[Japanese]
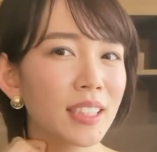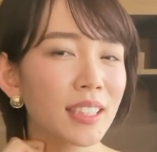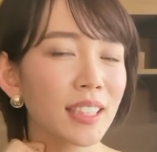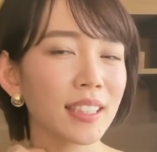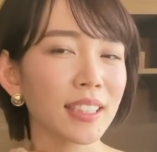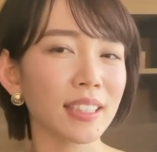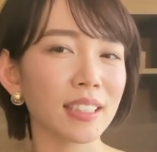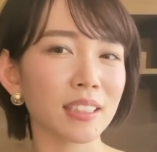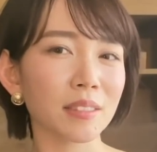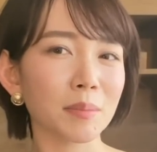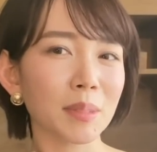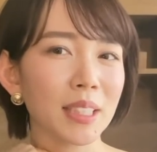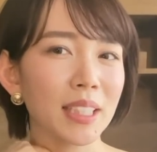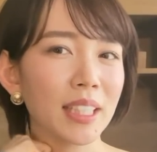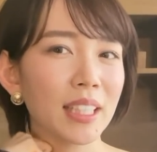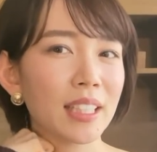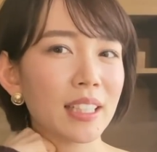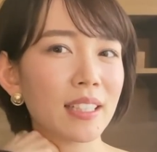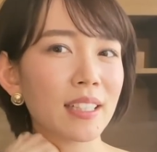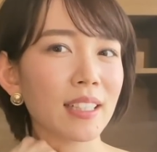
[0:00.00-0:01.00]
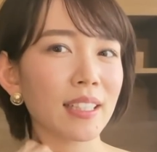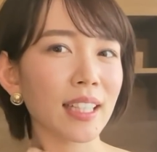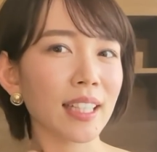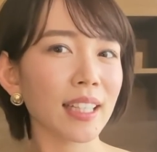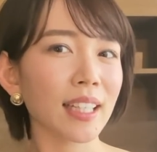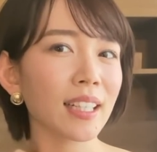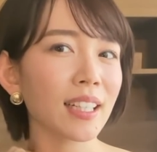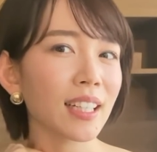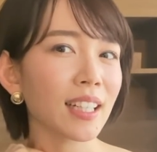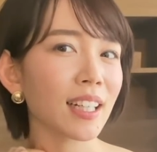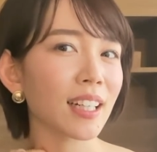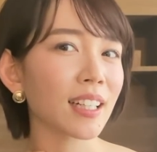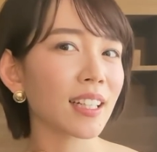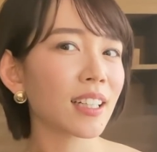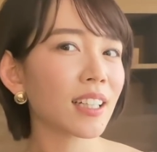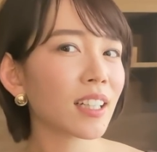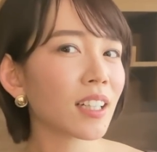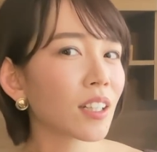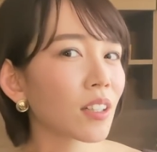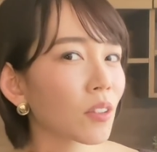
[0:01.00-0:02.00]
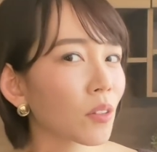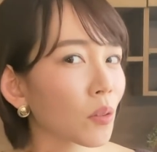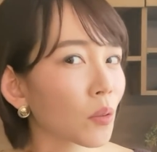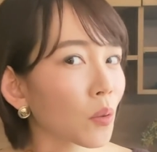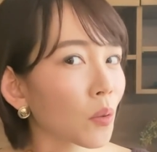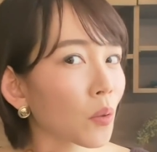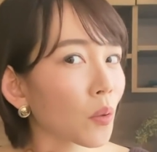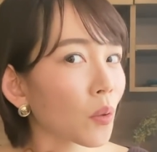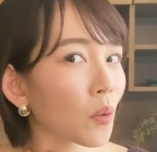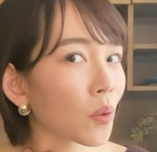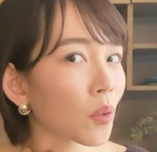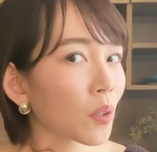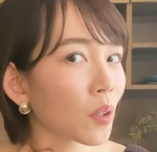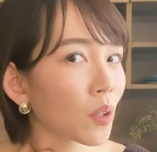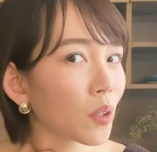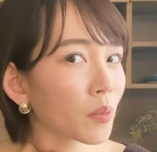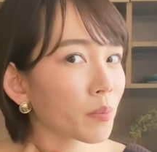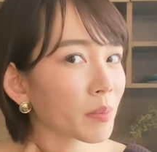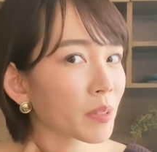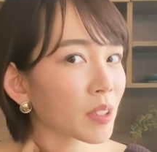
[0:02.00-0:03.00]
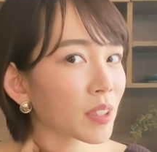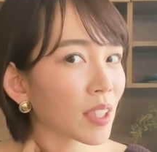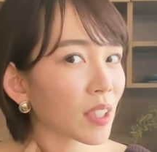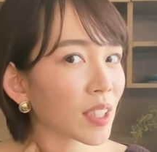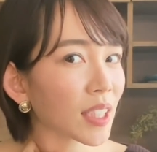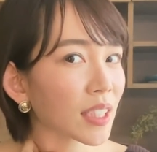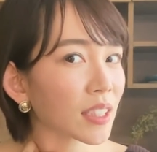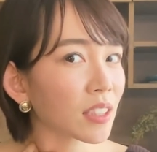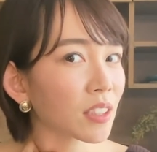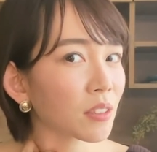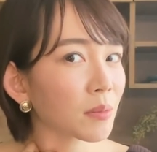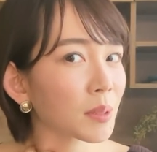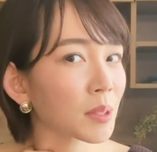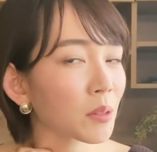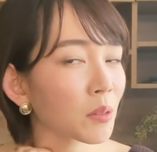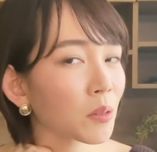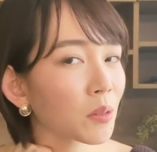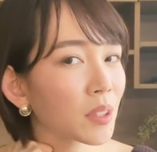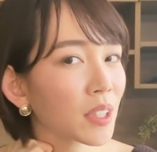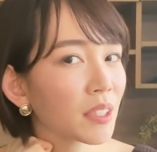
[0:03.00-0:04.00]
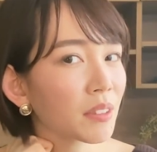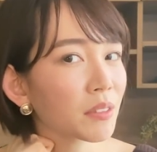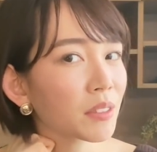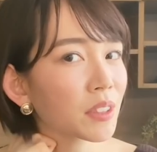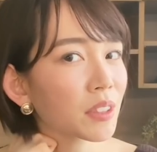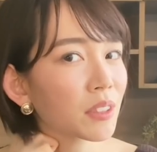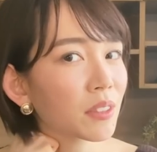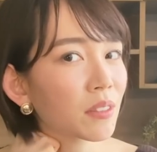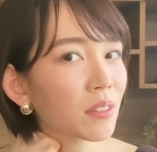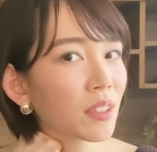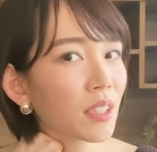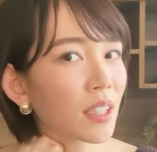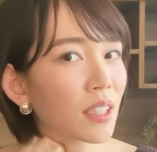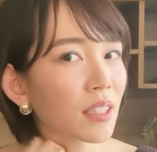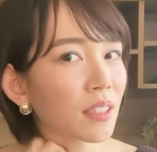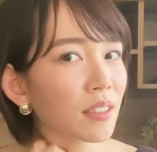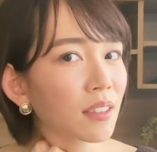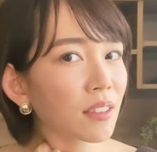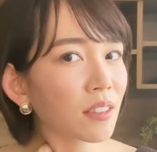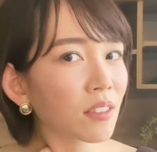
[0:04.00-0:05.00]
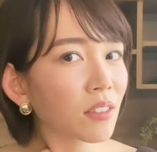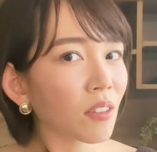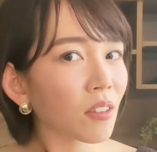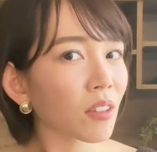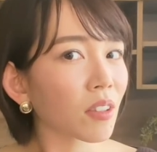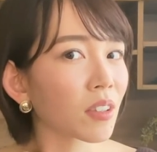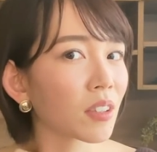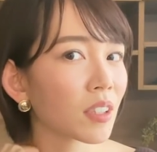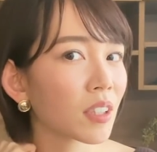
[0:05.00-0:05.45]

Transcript: かぎ爪で引っ掛けながら、ここを人差し指の方で後ろからぐっと